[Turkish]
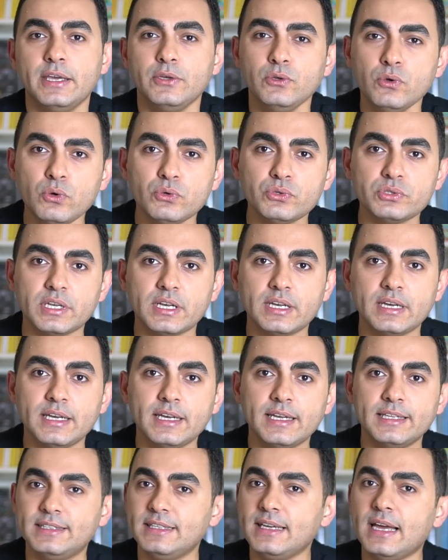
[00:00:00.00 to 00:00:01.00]
Yoksa
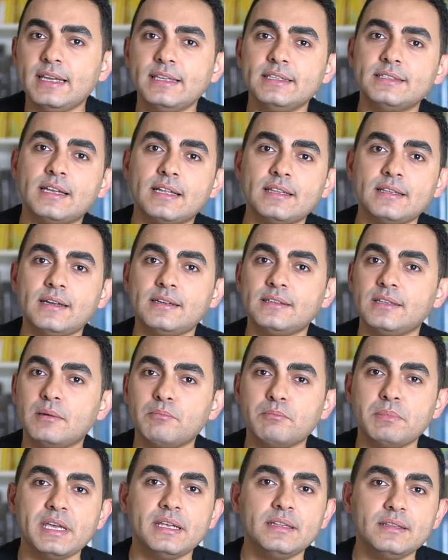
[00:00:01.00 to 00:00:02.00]
diğer
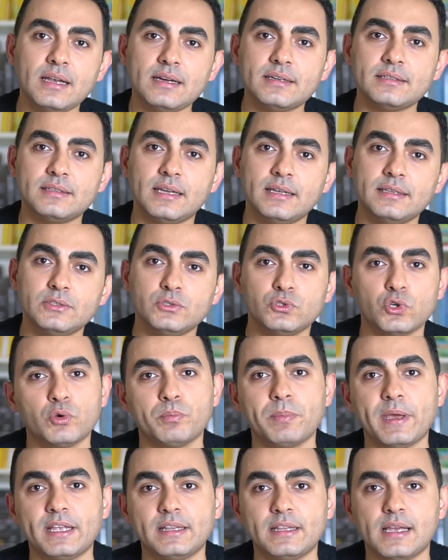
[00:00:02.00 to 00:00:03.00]
insanlardan beklersen
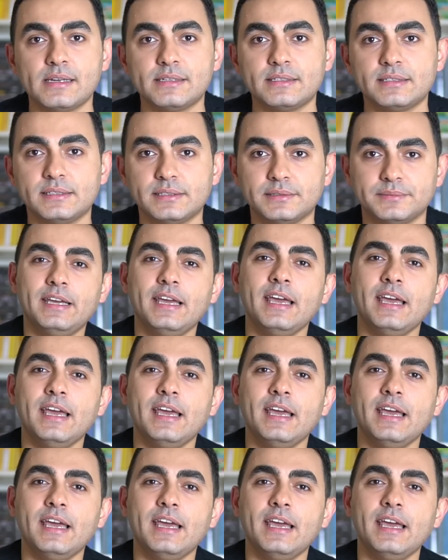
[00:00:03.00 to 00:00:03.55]
çok beklersin.